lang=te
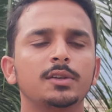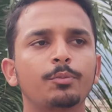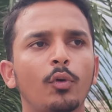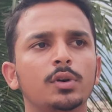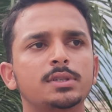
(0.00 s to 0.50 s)

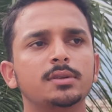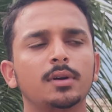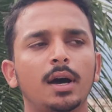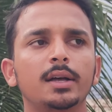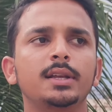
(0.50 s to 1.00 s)
స్పోర్ట్స్
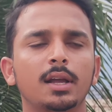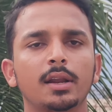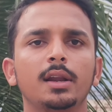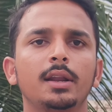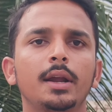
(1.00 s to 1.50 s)
అదర్
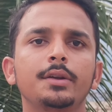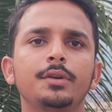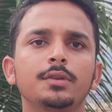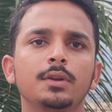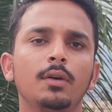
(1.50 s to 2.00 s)
కరికులర్
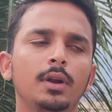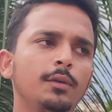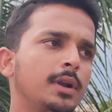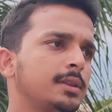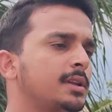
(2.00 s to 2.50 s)
యాక్టివిటీస్
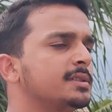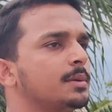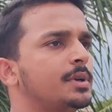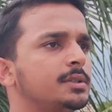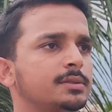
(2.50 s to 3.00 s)
ఉండేవాళ్ళు వాళ్ళు వాళ్ళందరినీ
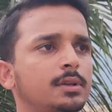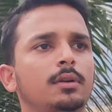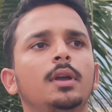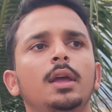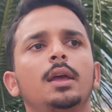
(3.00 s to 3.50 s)
సెపరేట్
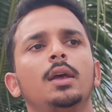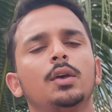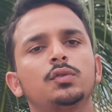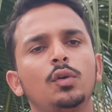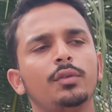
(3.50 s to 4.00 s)
చేశారు
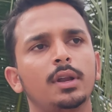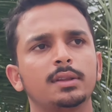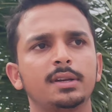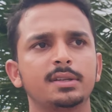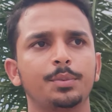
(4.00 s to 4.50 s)
సో
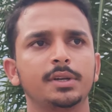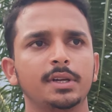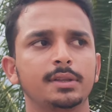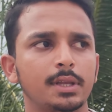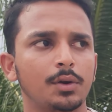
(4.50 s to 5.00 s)
వీళ్ళందరినీ సెపరేట్
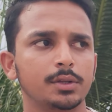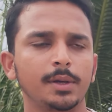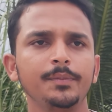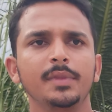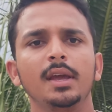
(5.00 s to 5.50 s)
చేసిన తర్వాత